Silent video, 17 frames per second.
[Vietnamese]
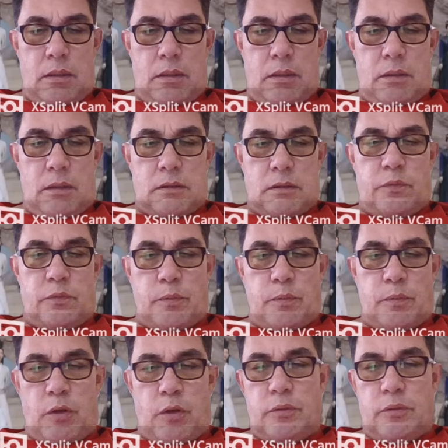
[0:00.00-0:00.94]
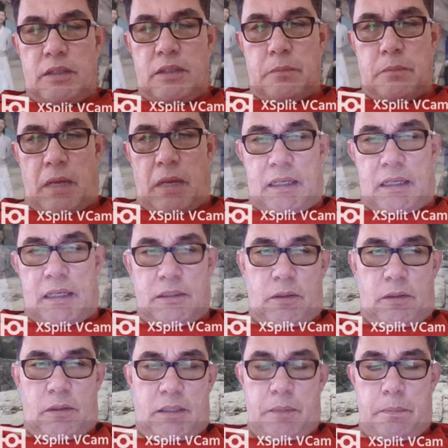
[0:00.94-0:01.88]
Tên Phong Vũ nhướng mày
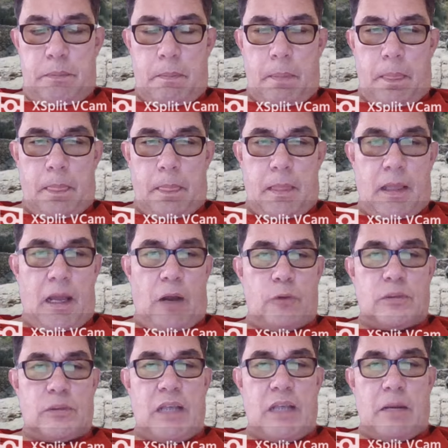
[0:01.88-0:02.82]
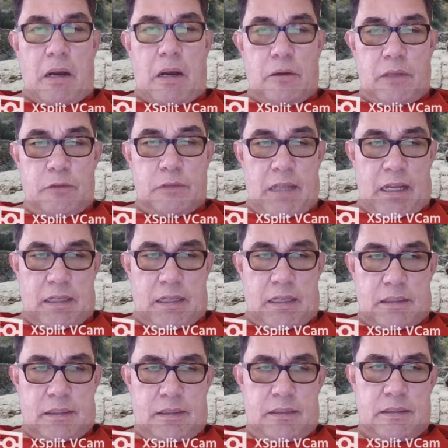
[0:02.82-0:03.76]
nói tiếp. Hầu Gia Bảo yêu
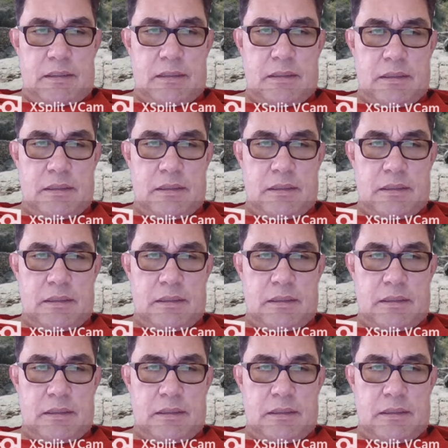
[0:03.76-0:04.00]
nàng chứ.